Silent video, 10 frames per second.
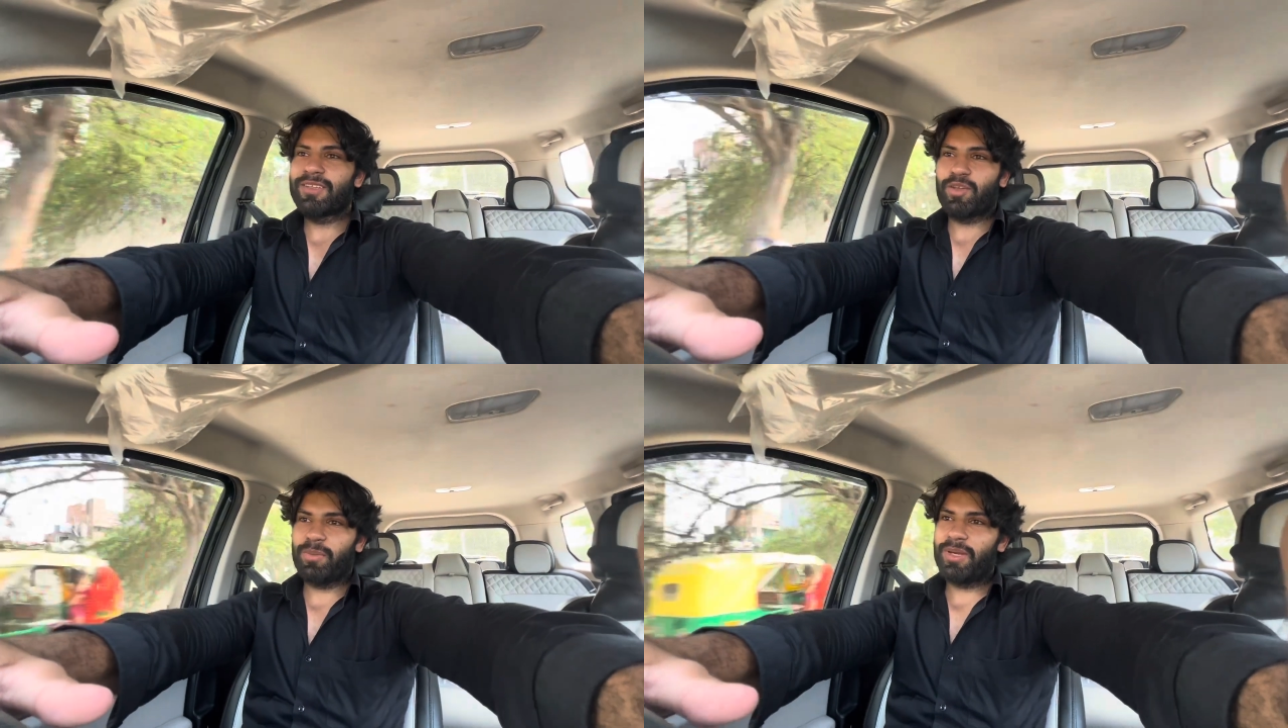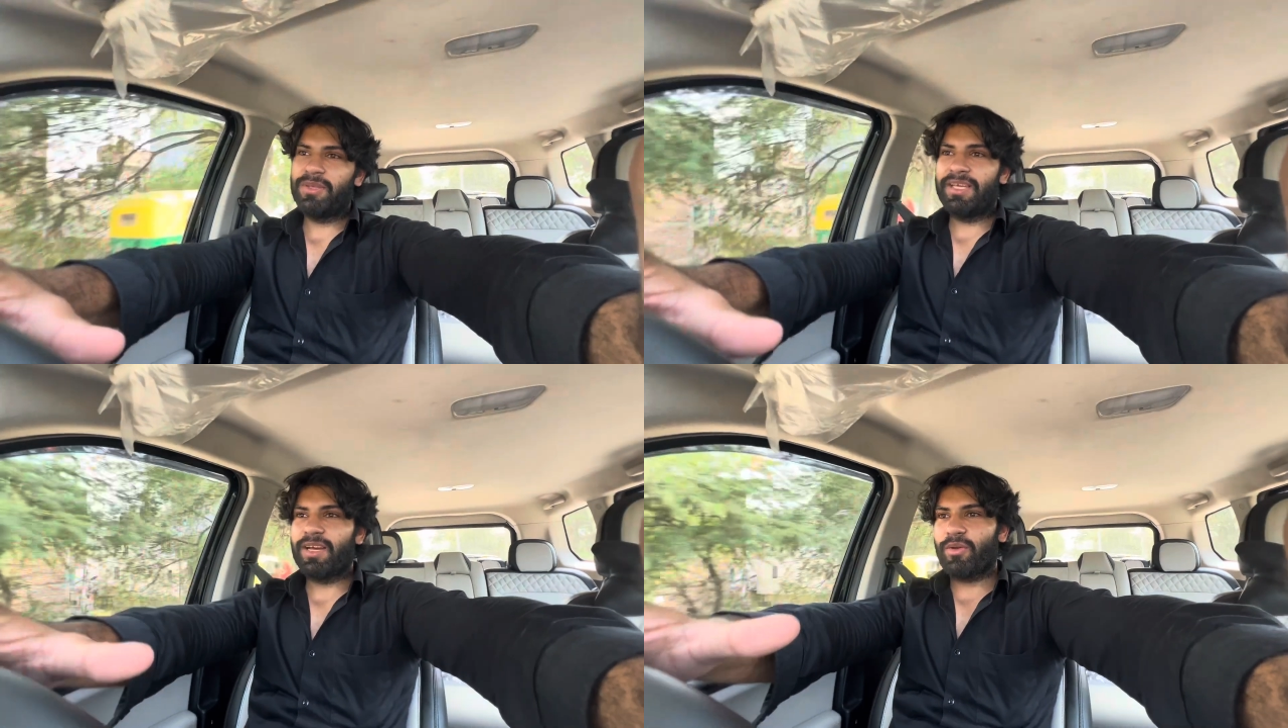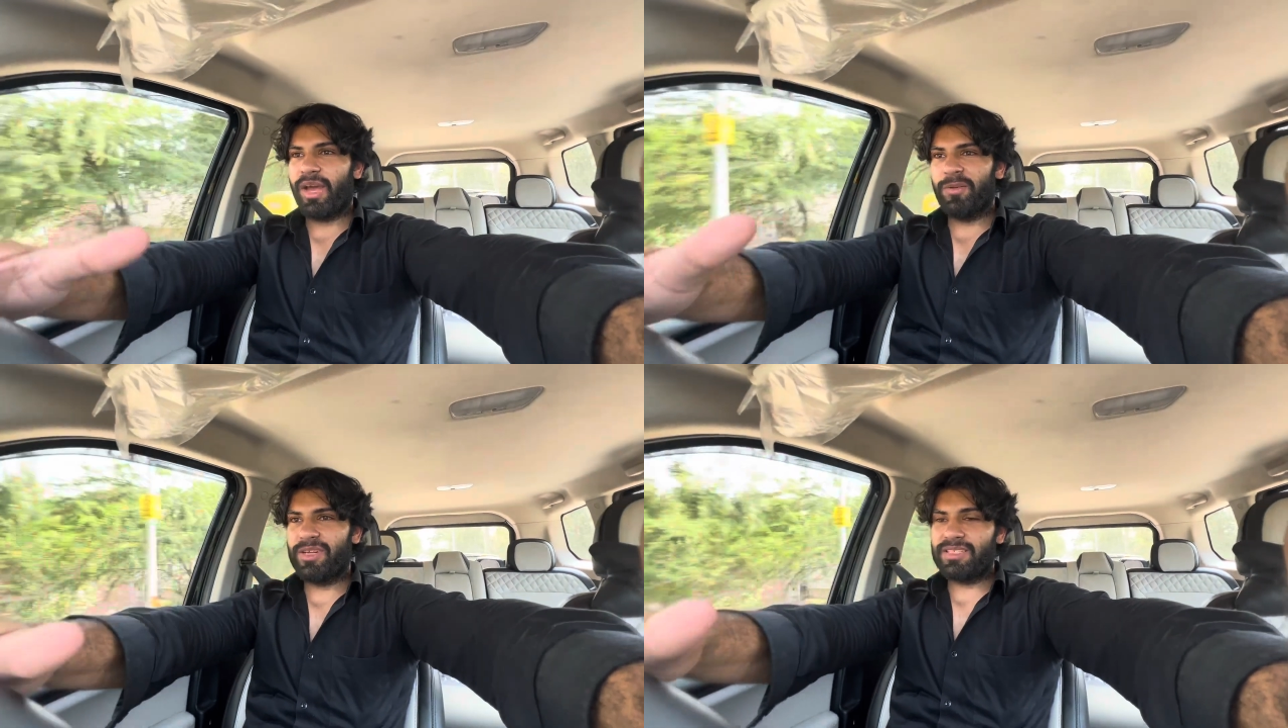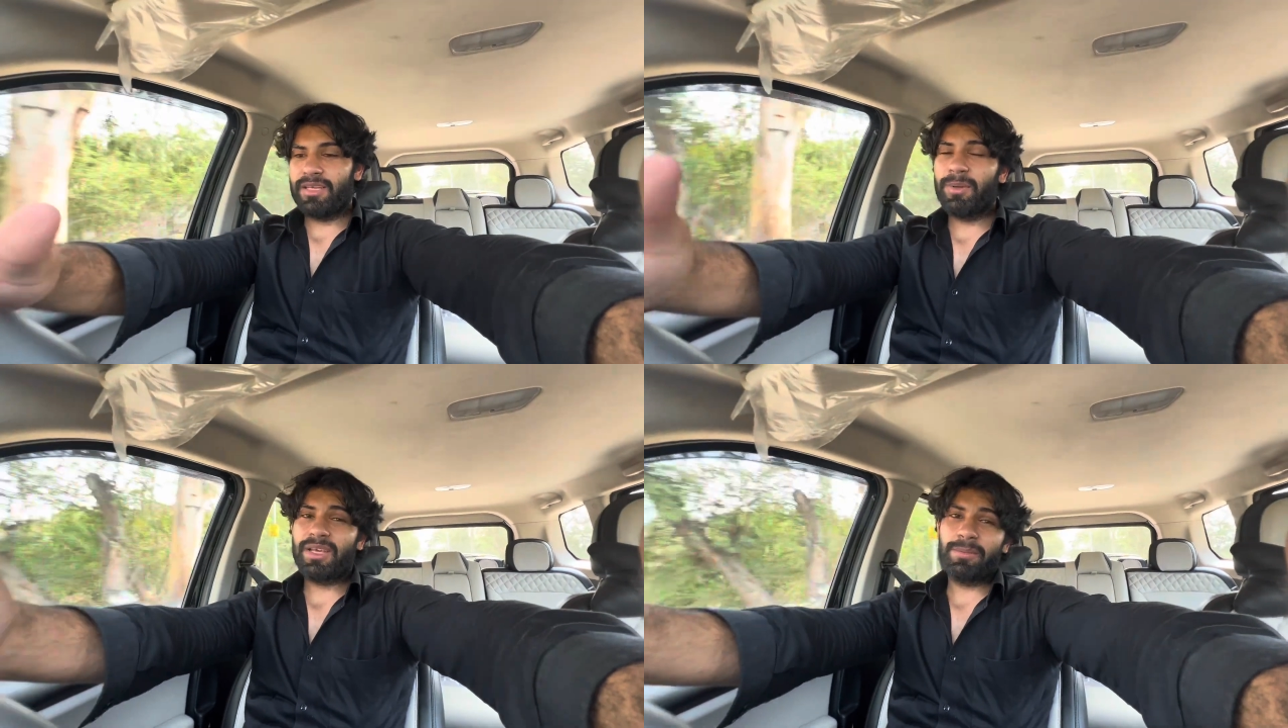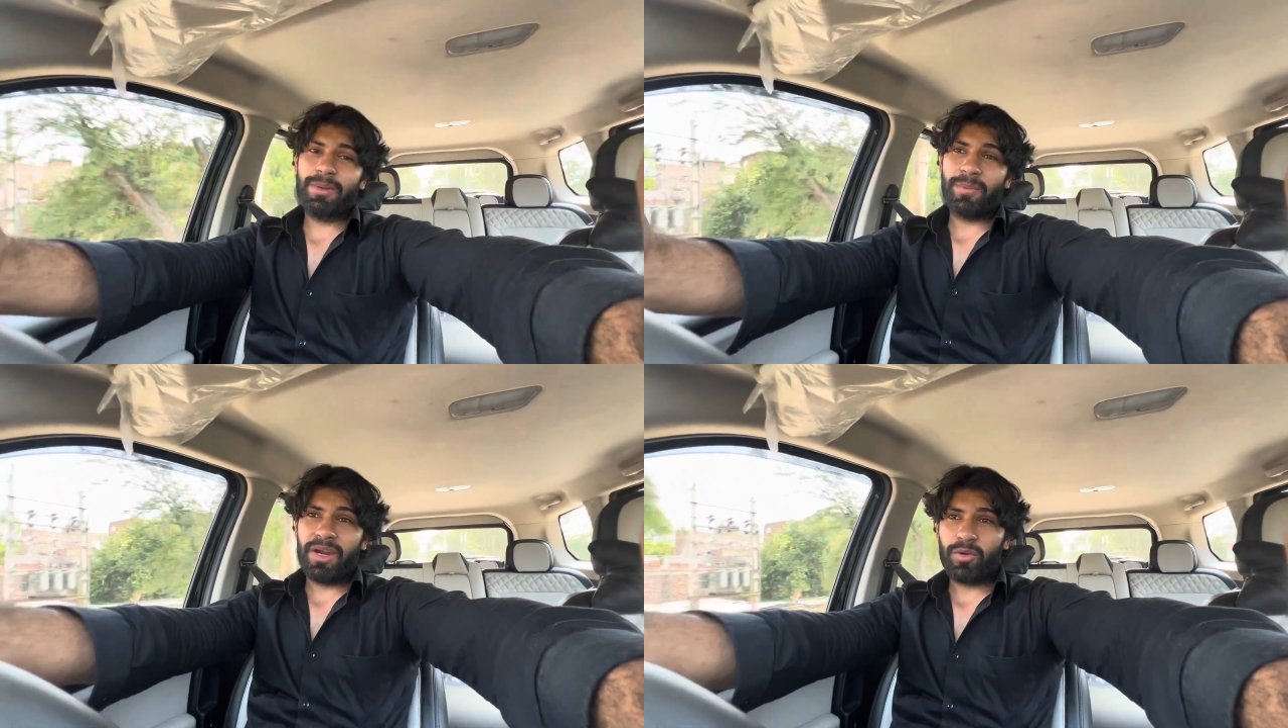तो भाई ये कोई एवरेज नहीं है बाकी भाई
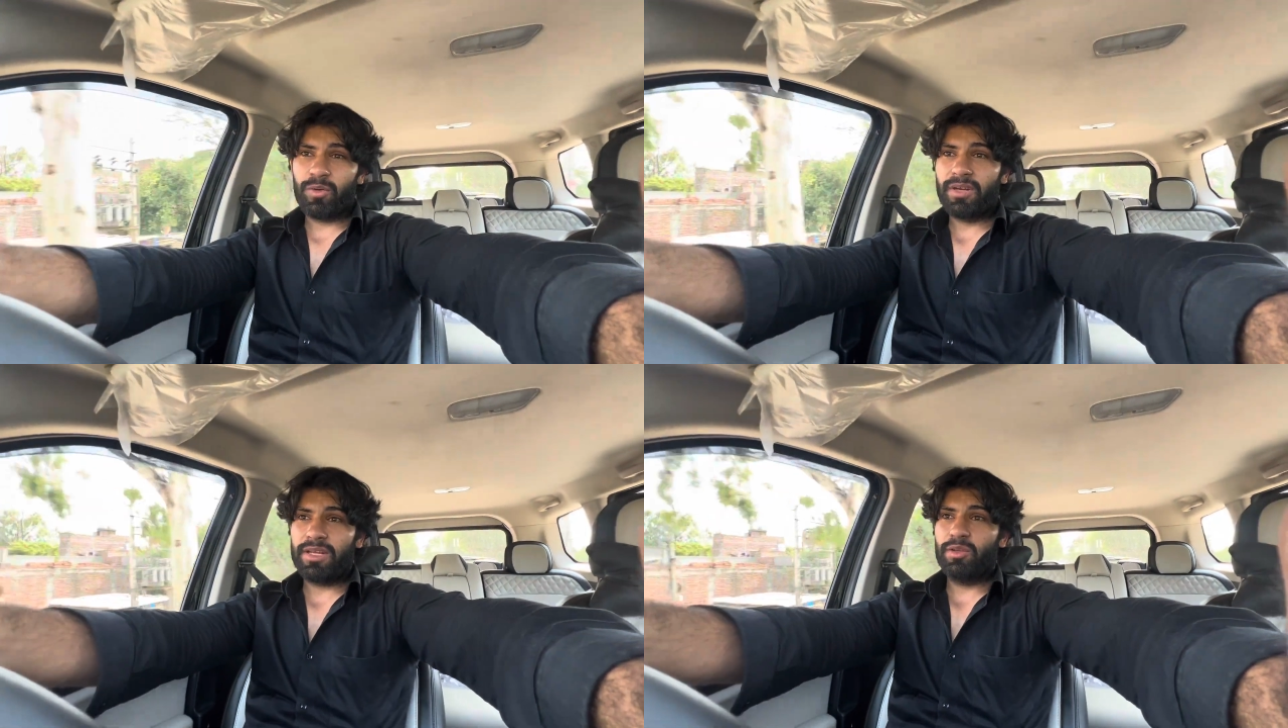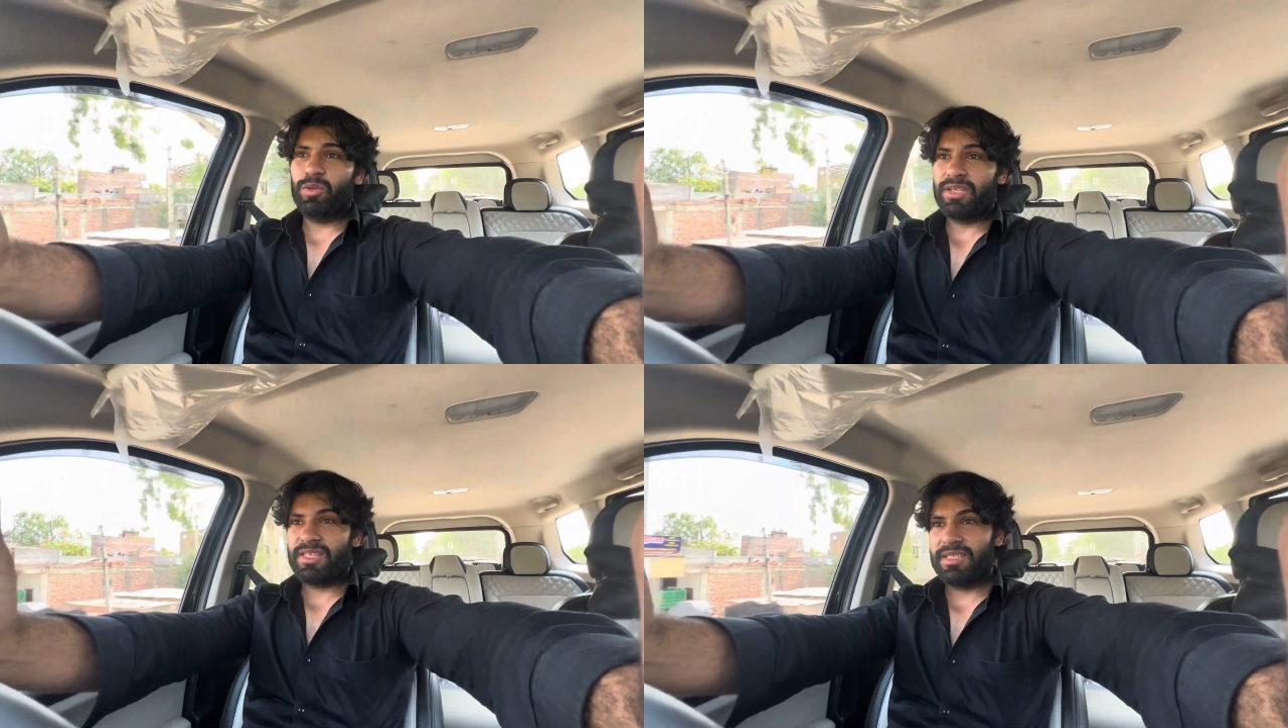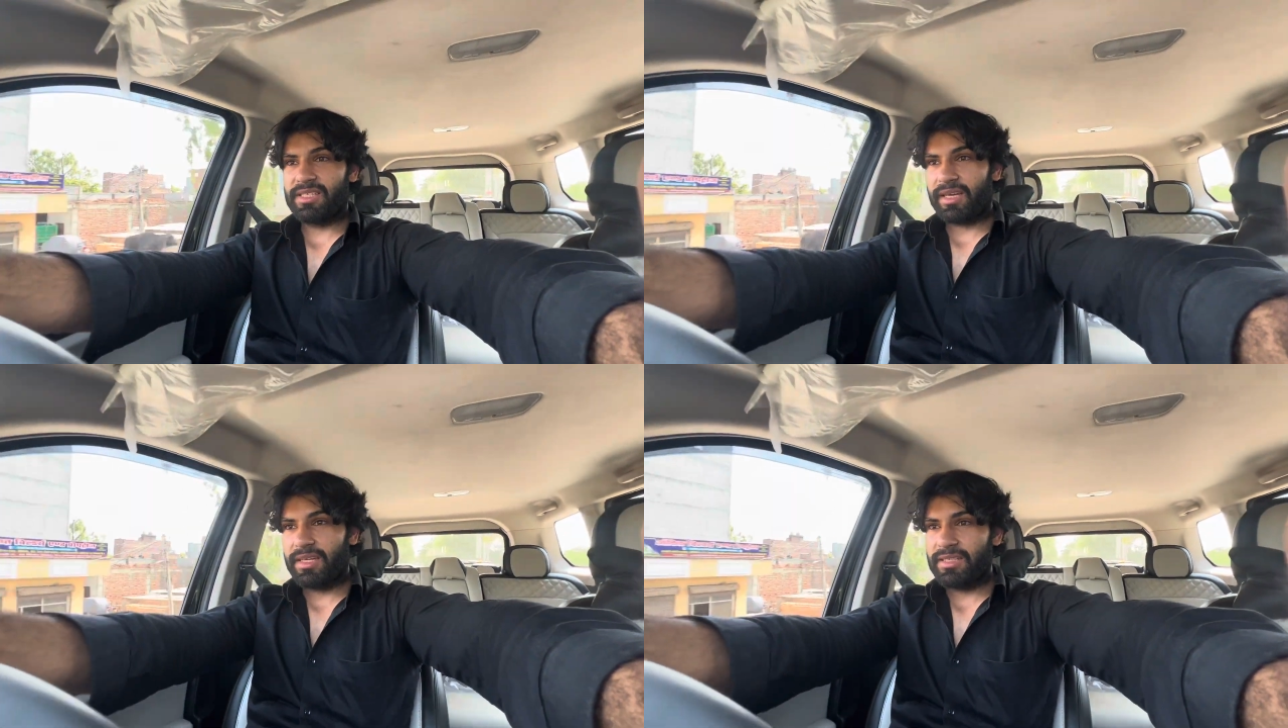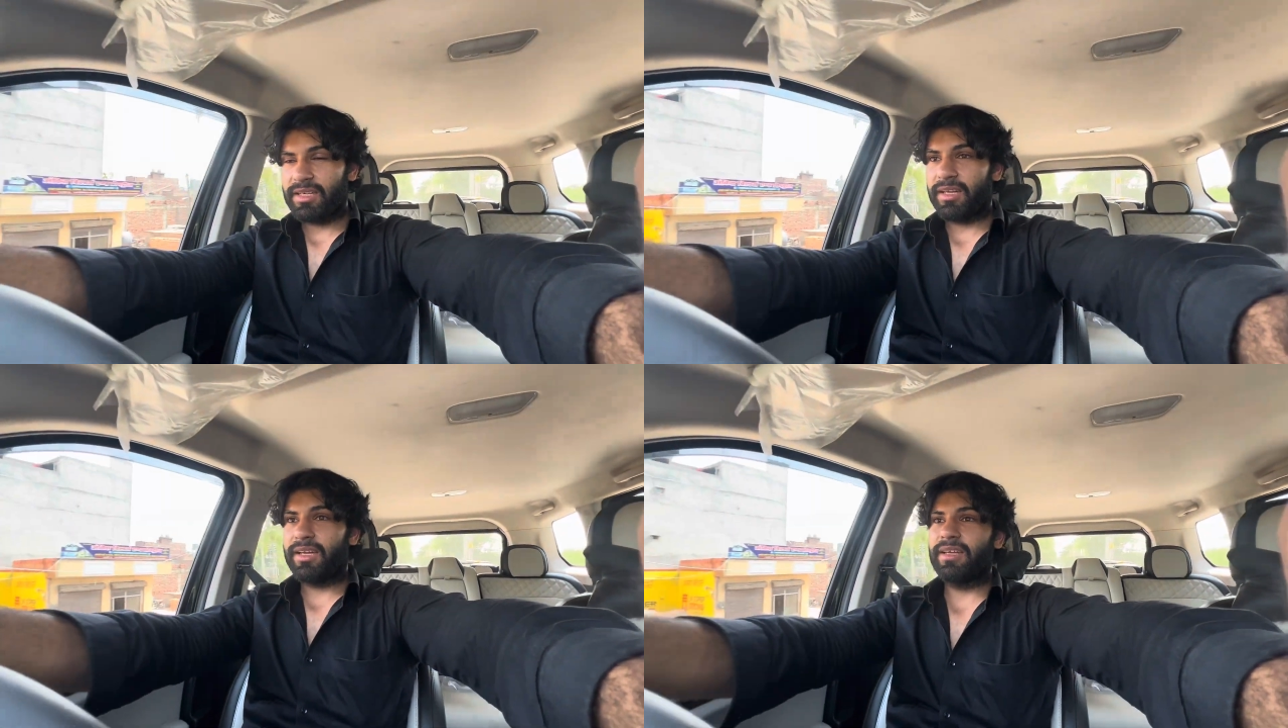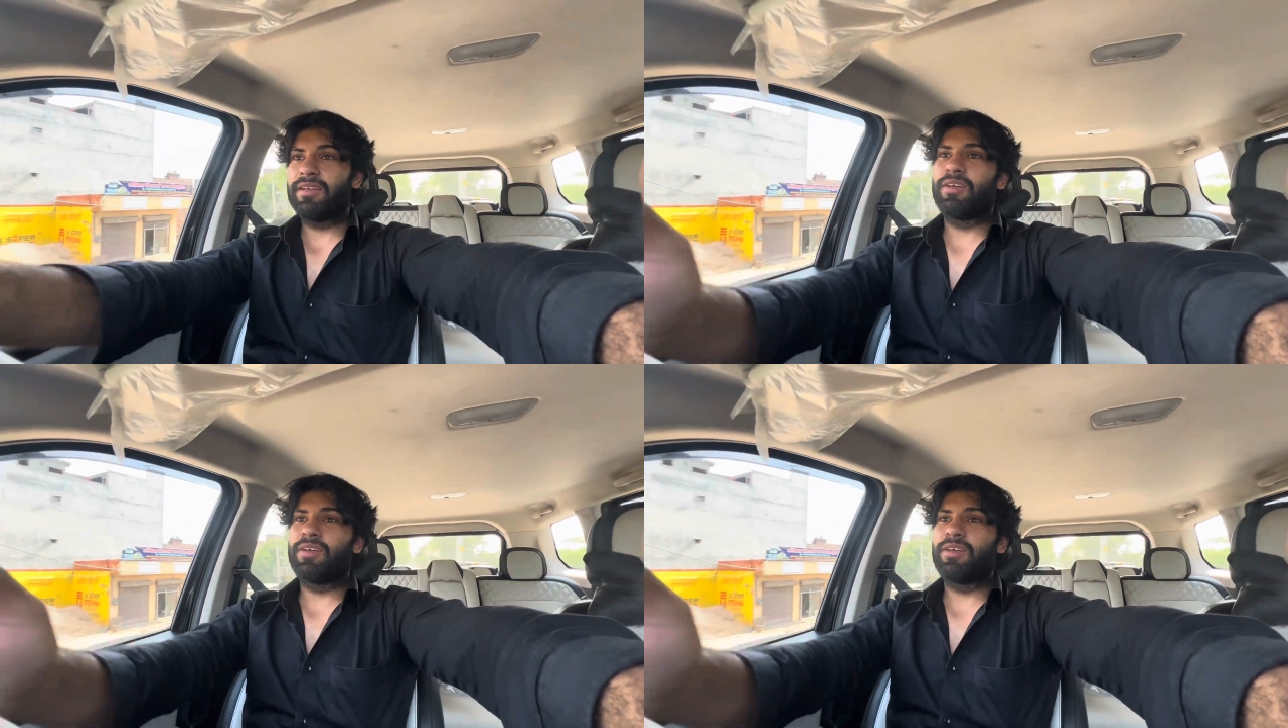पेट्रोल है 2000 सीसी का इंजन है